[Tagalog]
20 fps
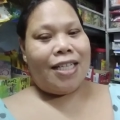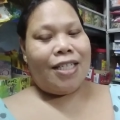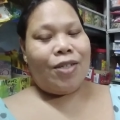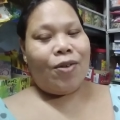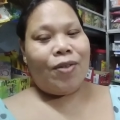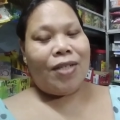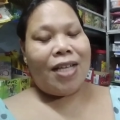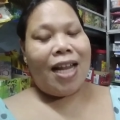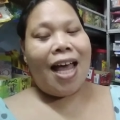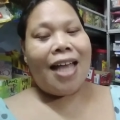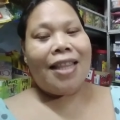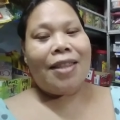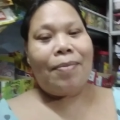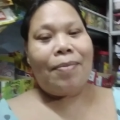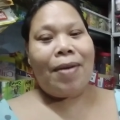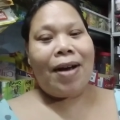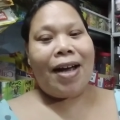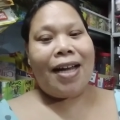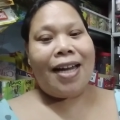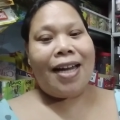So, sa lahat ng
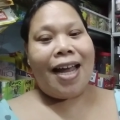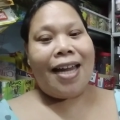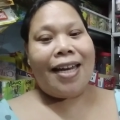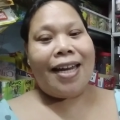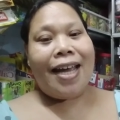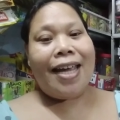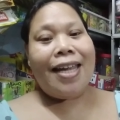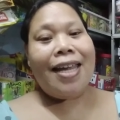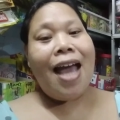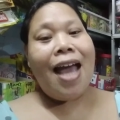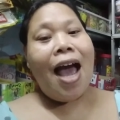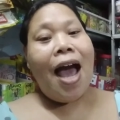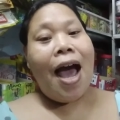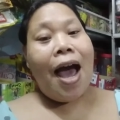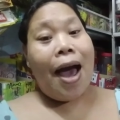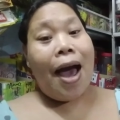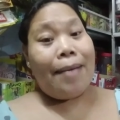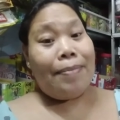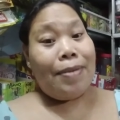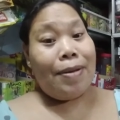mga nanay,
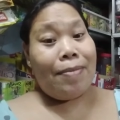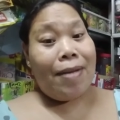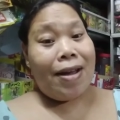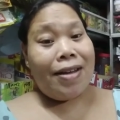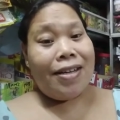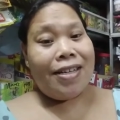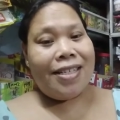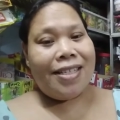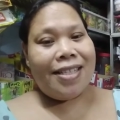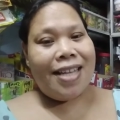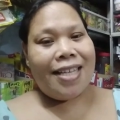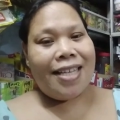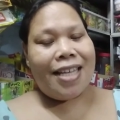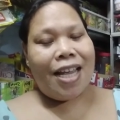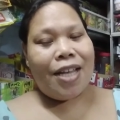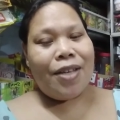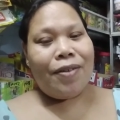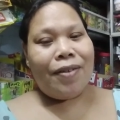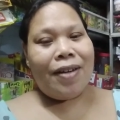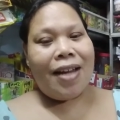Happy Mother's Day sa
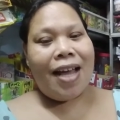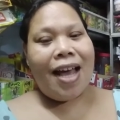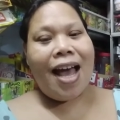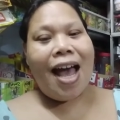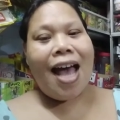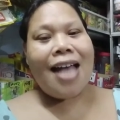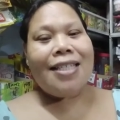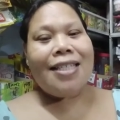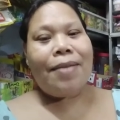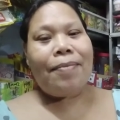inyong lahat,